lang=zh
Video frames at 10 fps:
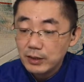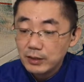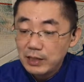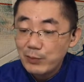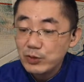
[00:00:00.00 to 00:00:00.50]

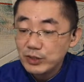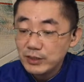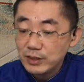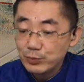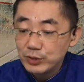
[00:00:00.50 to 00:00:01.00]
他们又心
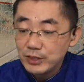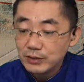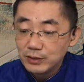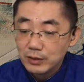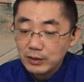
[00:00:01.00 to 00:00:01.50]
里不
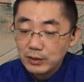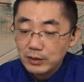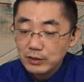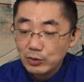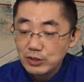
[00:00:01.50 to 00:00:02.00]

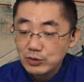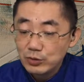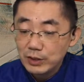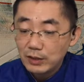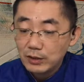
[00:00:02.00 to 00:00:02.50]
静。”尤氏
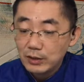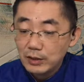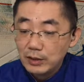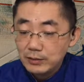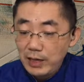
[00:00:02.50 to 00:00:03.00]
说
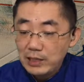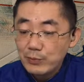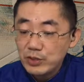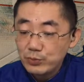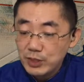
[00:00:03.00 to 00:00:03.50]
道：“太太
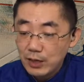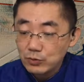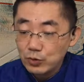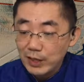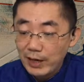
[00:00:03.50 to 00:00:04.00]
们又不常
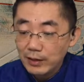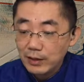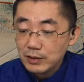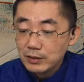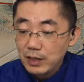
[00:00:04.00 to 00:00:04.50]
过来，
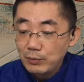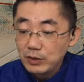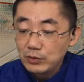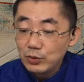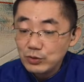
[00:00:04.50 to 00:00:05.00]
娘们
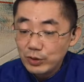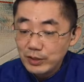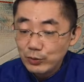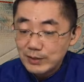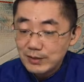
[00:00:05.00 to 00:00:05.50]
儿多坐一
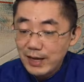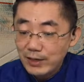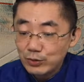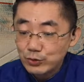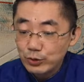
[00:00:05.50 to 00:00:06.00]
会子才
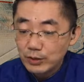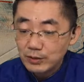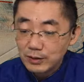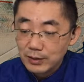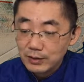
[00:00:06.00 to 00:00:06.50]
有趣儿。”
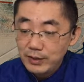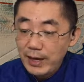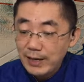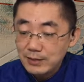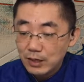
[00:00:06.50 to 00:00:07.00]
天
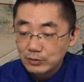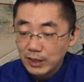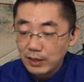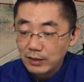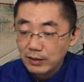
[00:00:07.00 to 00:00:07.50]
还早
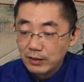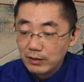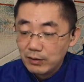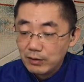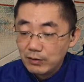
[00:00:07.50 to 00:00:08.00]
呢，
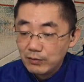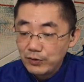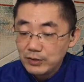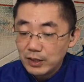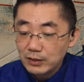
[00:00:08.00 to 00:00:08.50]

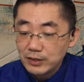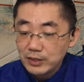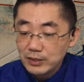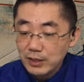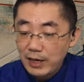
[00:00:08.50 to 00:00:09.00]
凤姐儿立起
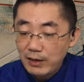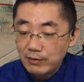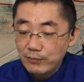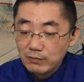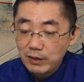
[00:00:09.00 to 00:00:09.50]
身
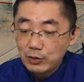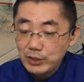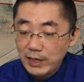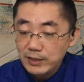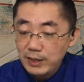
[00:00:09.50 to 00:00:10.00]
来，往楼
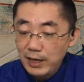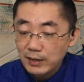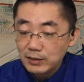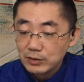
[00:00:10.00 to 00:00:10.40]
下一看，